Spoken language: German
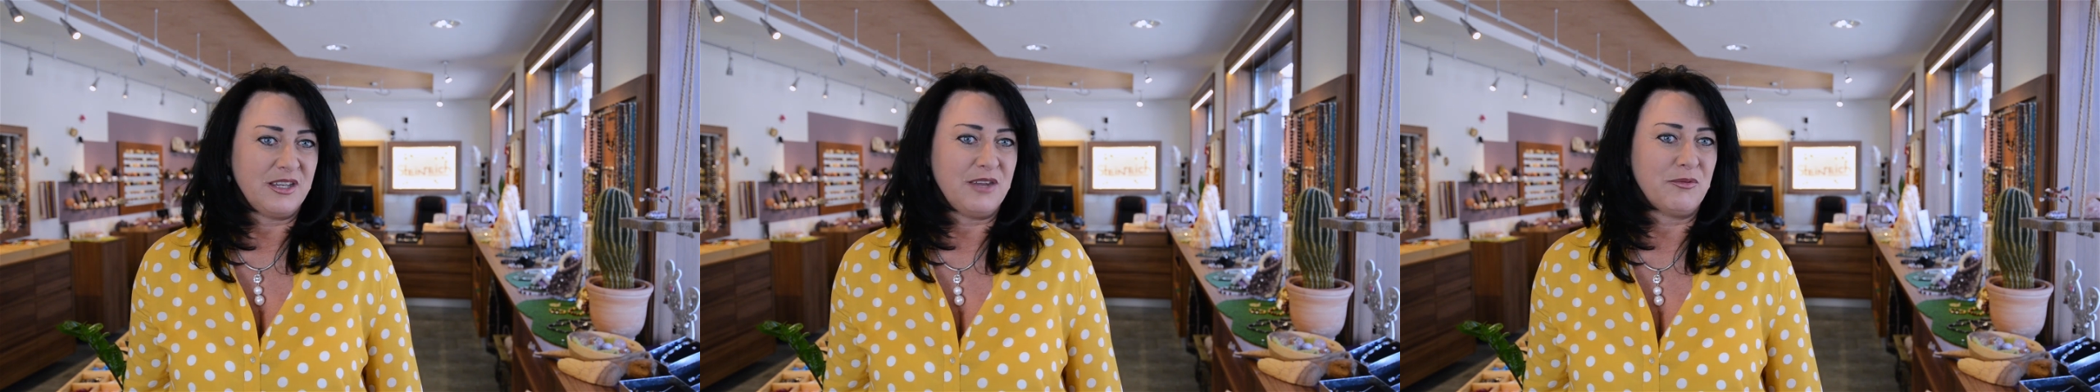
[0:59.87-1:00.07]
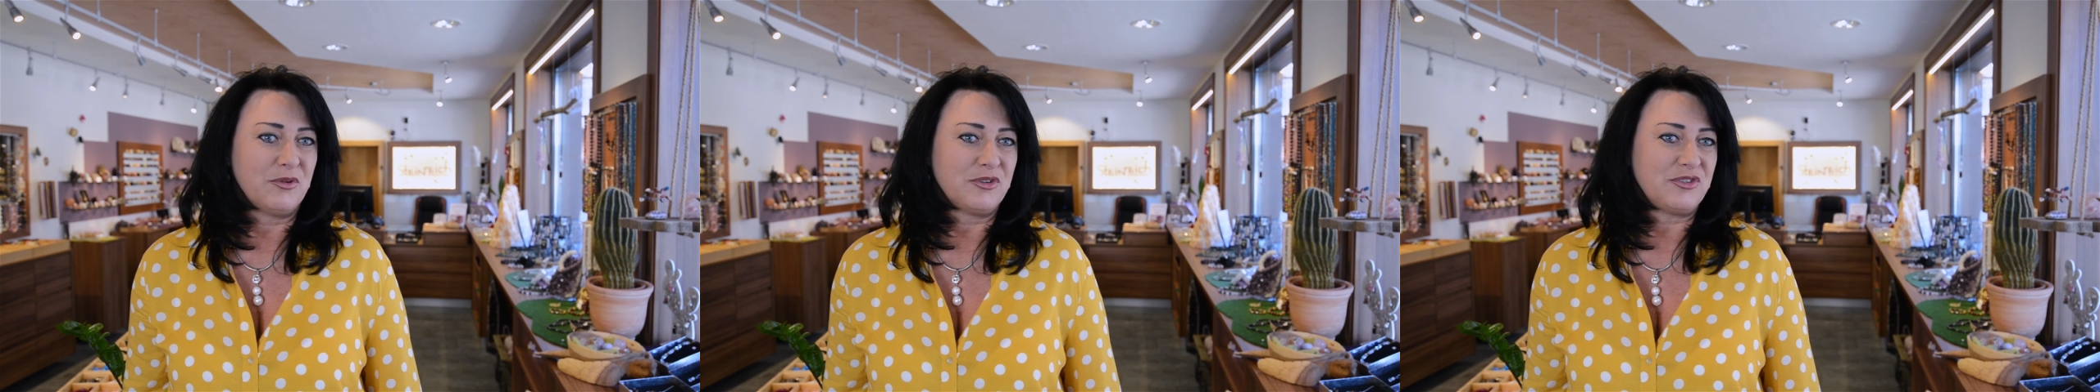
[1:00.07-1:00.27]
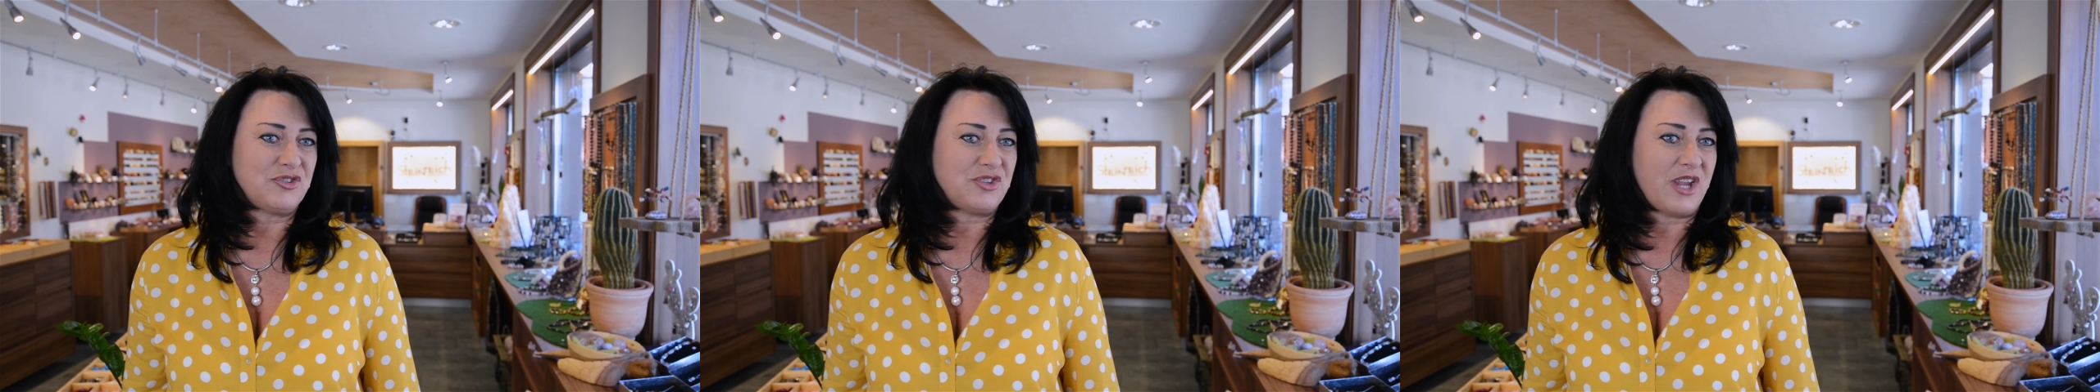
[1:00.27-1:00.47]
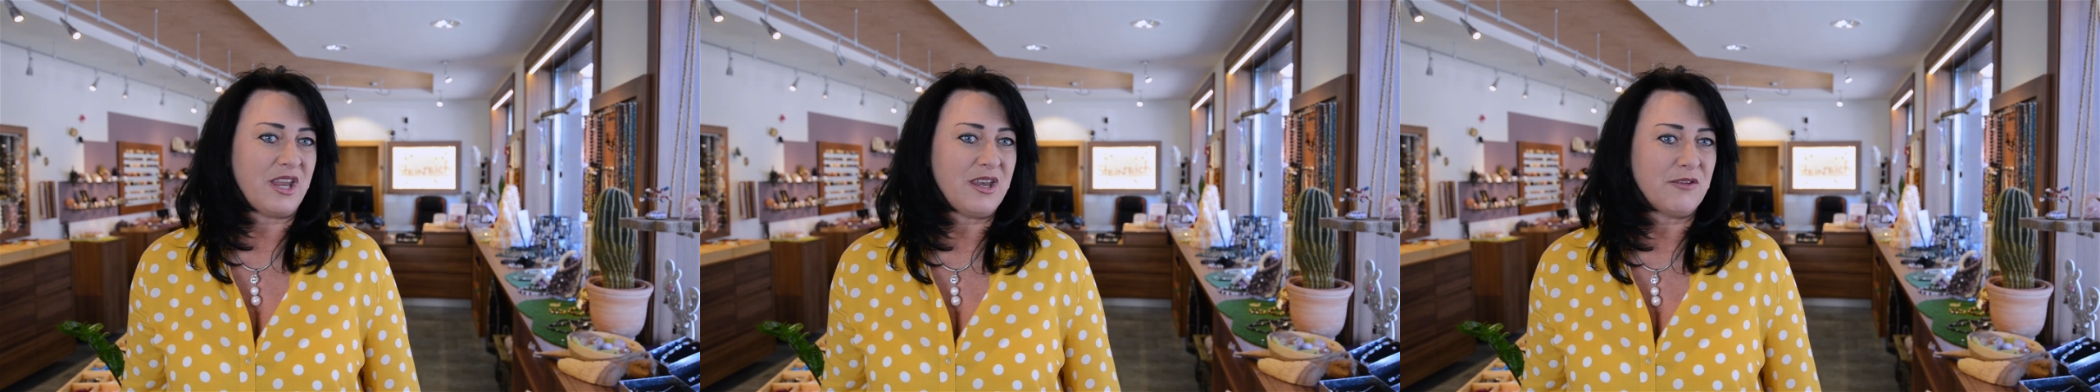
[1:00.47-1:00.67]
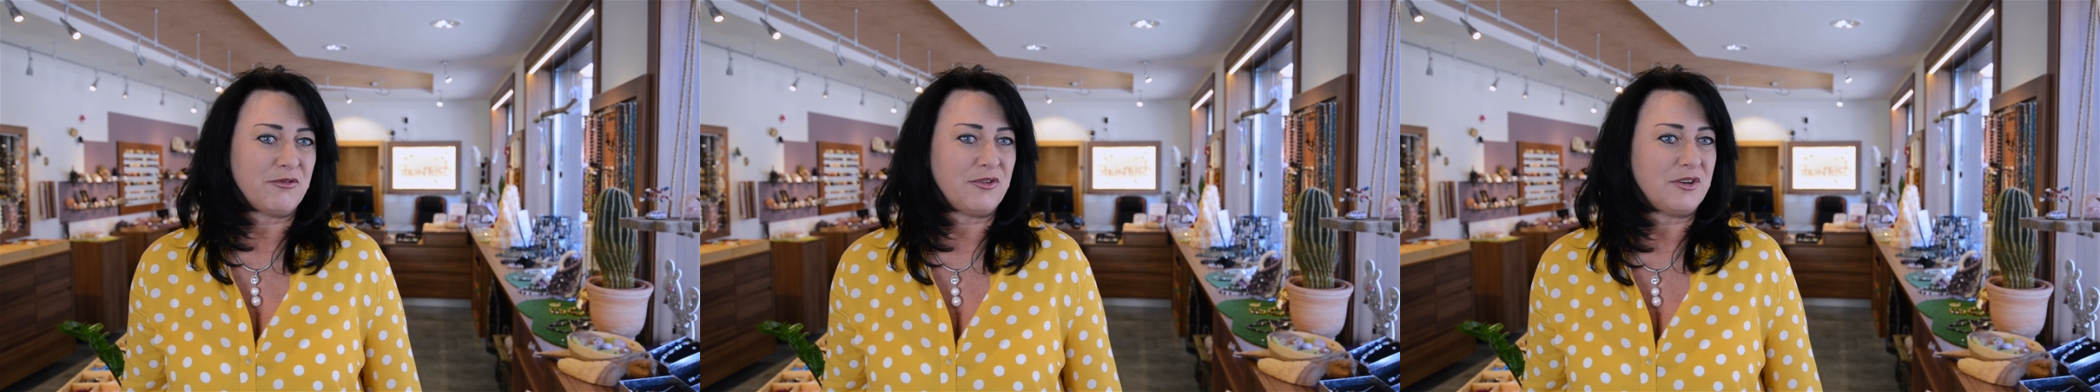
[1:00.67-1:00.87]
die was
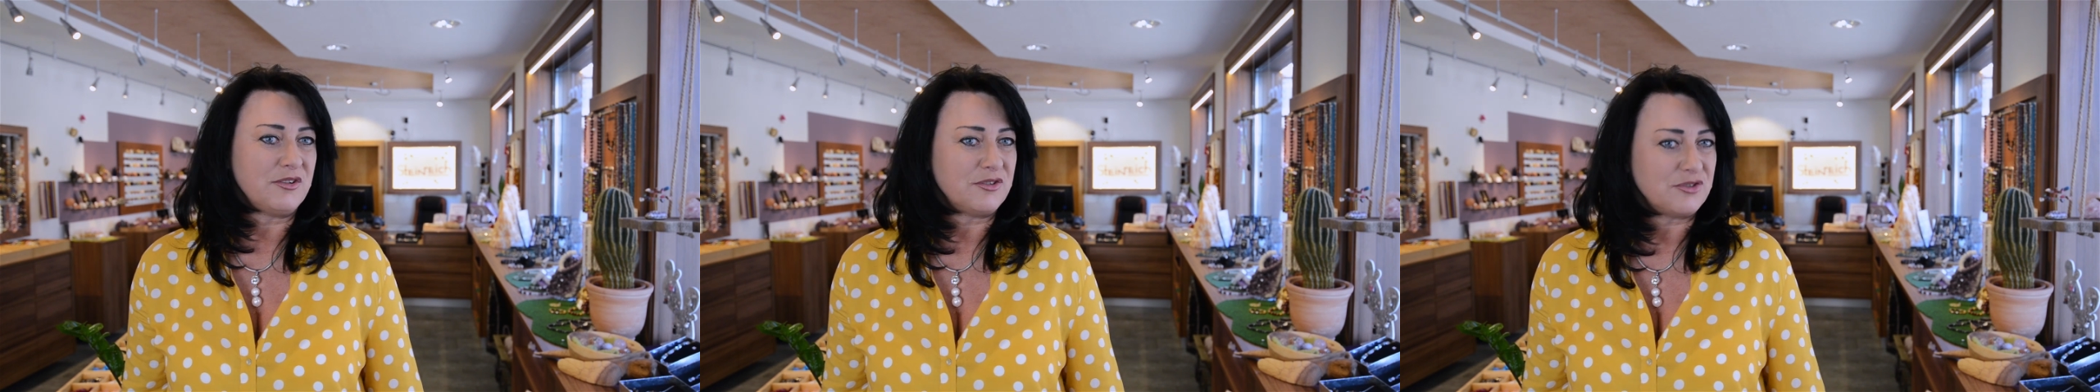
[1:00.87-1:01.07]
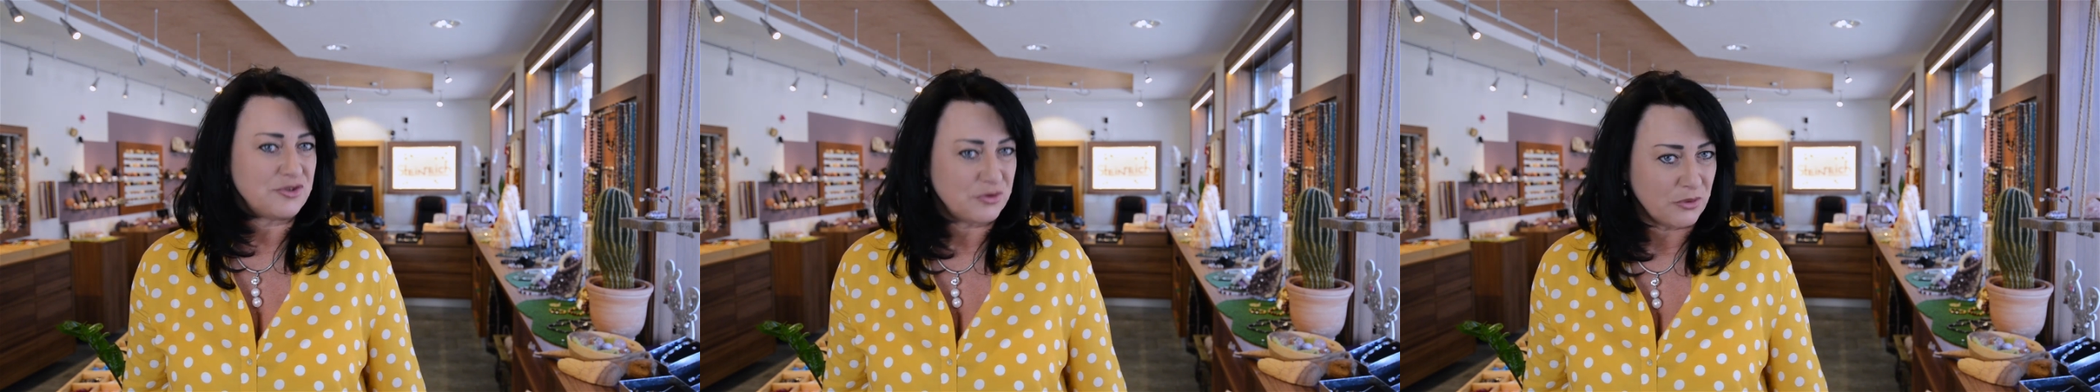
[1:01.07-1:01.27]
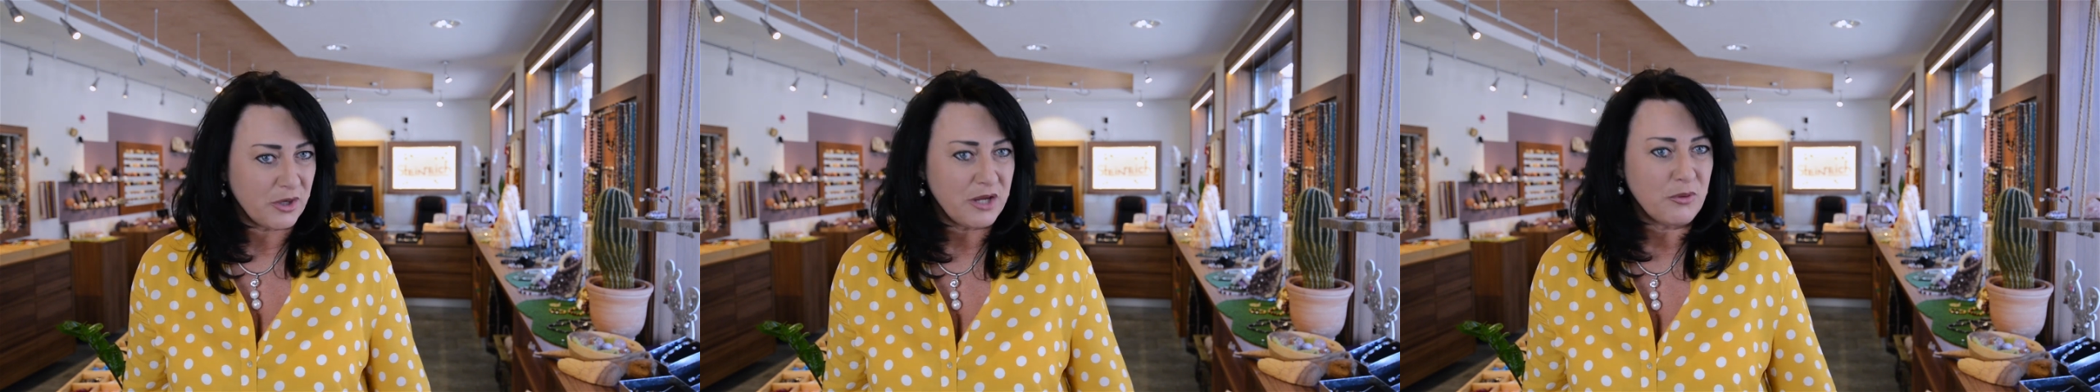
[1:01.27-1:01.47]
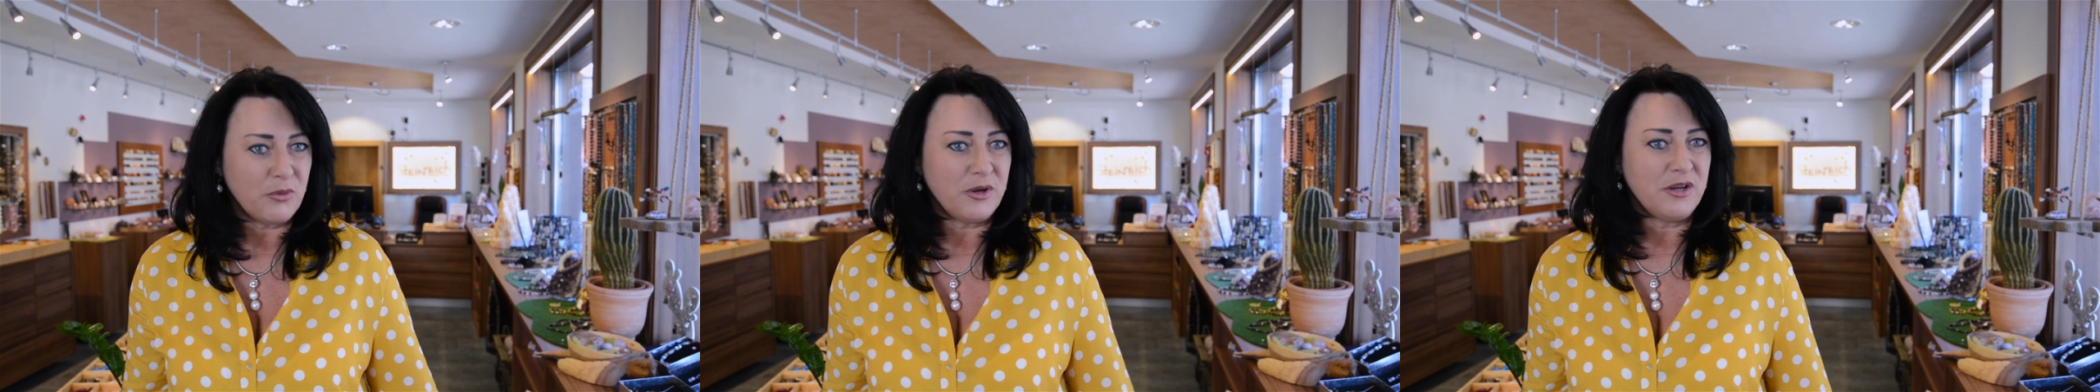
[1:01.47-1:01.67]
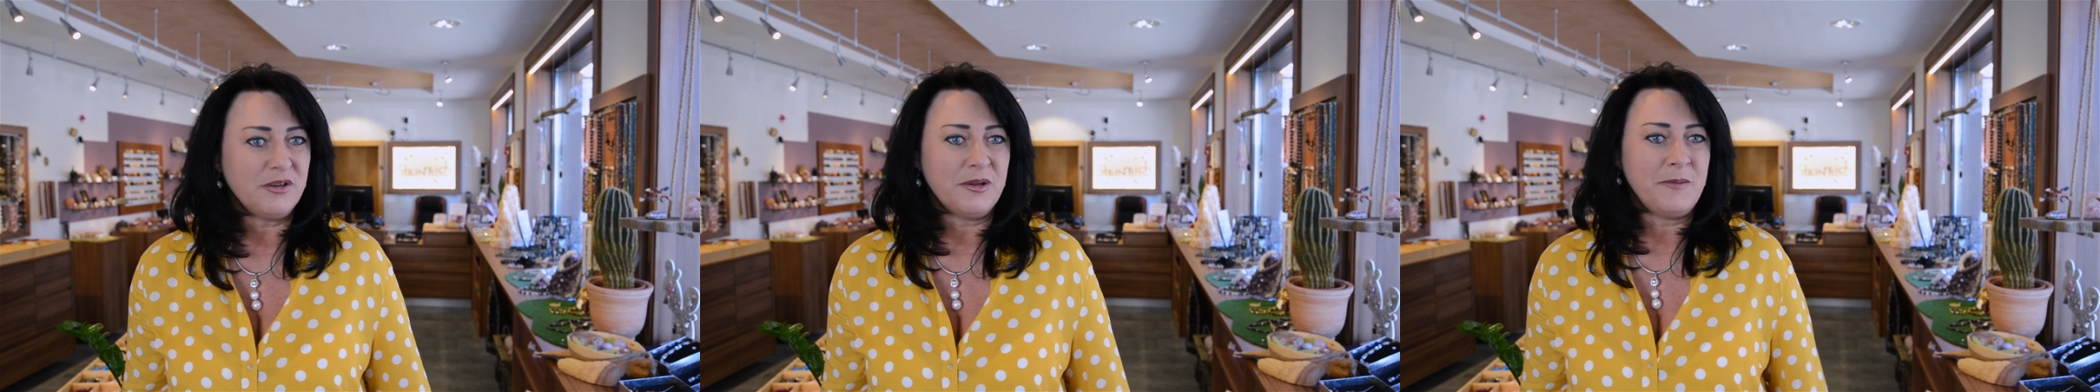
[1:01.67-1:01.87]
Steine für den Stall
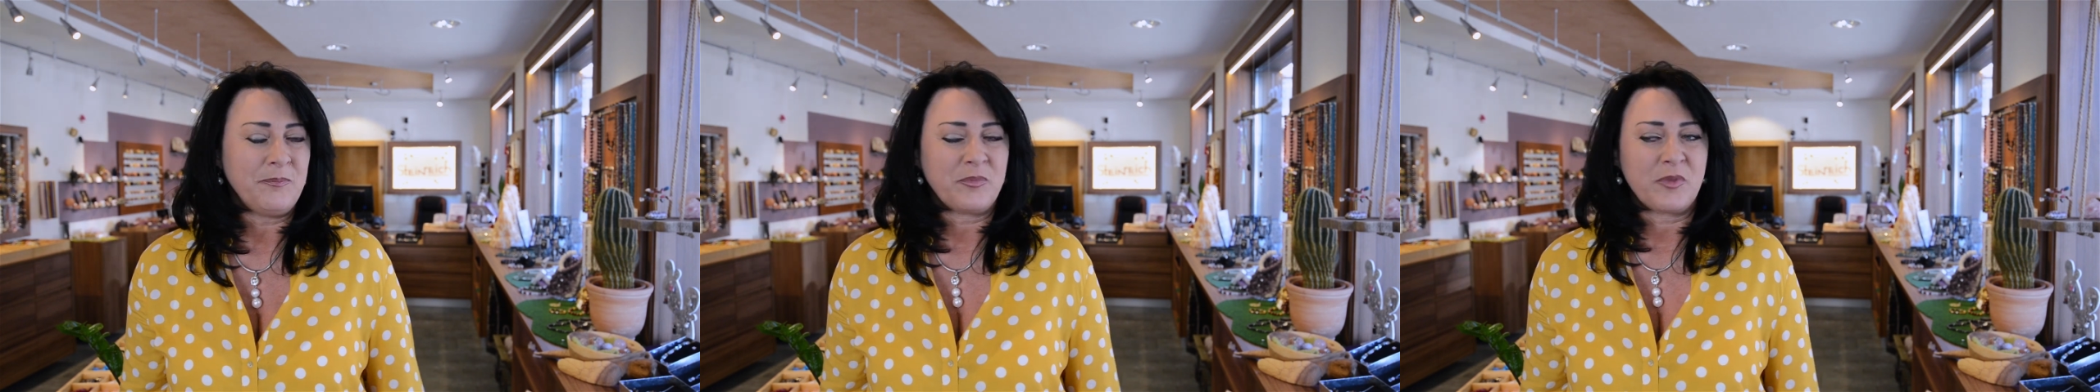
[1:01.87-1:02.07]
holen